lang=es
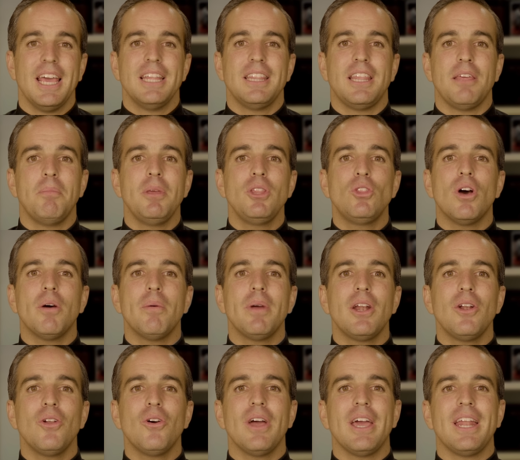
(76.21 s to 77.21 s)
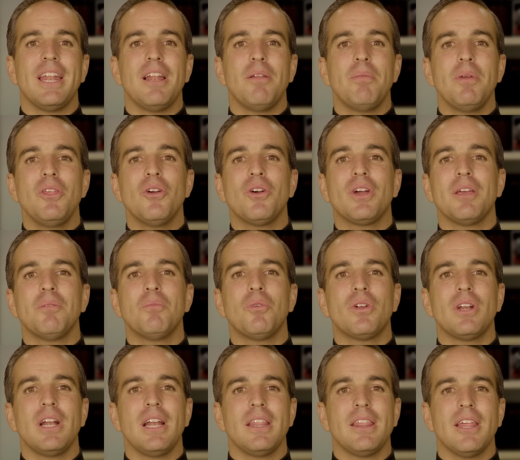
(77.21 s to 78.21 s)
Te invito a verlo en el vídeo que
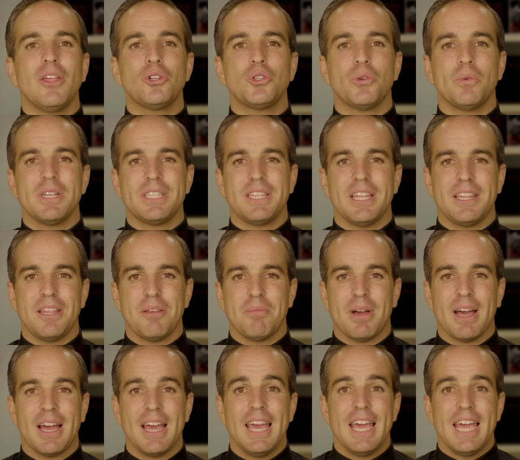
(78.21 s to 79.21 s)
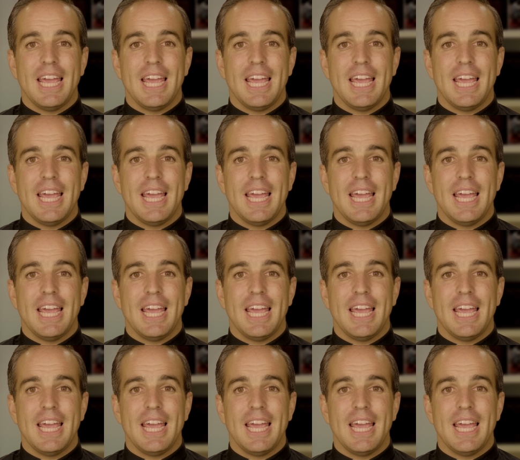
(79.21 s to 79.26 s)
hemos realizado sobre este tema